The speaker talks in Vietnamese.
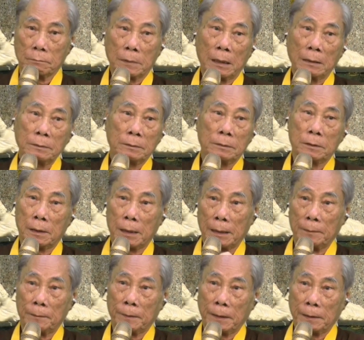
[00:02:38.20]
thánh thừa
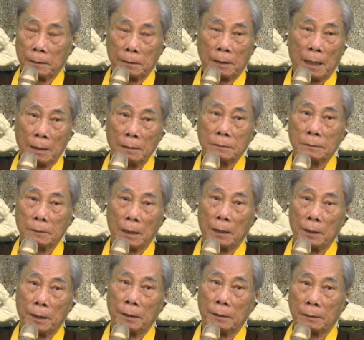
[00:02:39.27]
hành phải trở
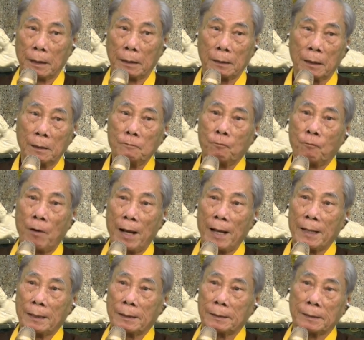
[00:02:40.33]
đến
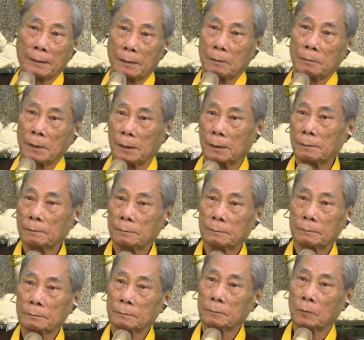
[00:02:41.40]
phá cái Thiền Tông này.
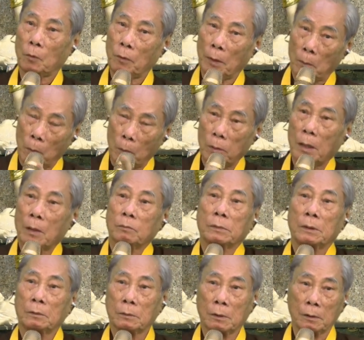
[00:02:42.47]
Không phải một
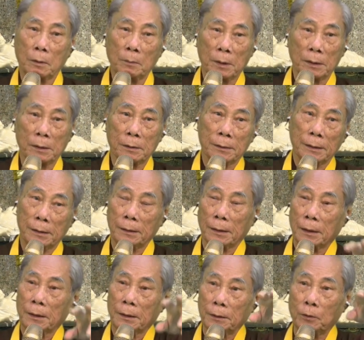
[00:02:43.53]
ông đâu. Hồi đó bình thường là,
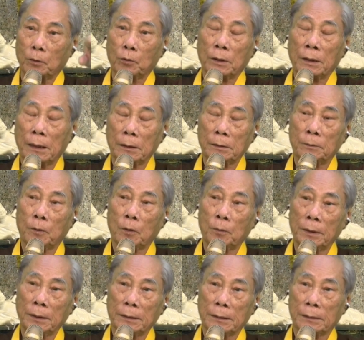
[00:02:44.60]
ví dụ cái nơi phổ
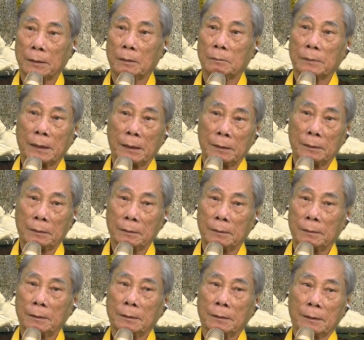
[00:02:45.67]
biến Thiền Tông này
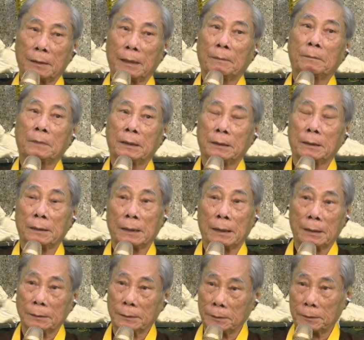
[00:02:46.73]
50 người
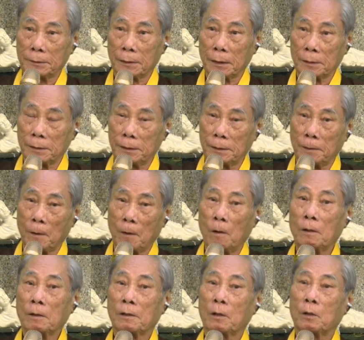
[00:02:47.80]
ở, chứ sự thật khi
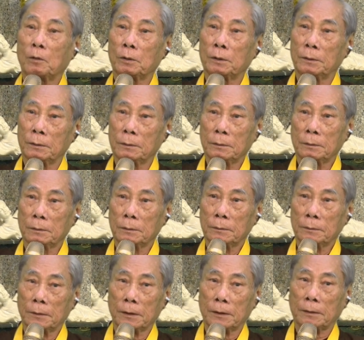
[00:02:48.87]
có rồi
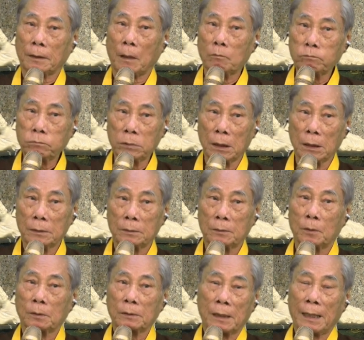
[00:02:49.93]
thì tổng lực
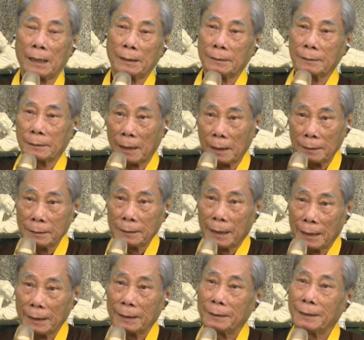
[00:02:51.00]
của thánh tới
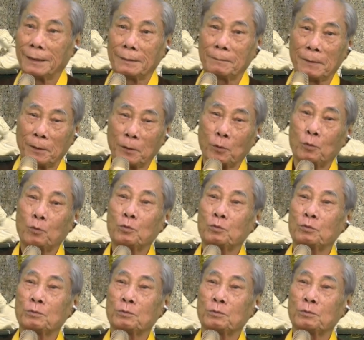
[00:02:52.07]
đây để mà dụ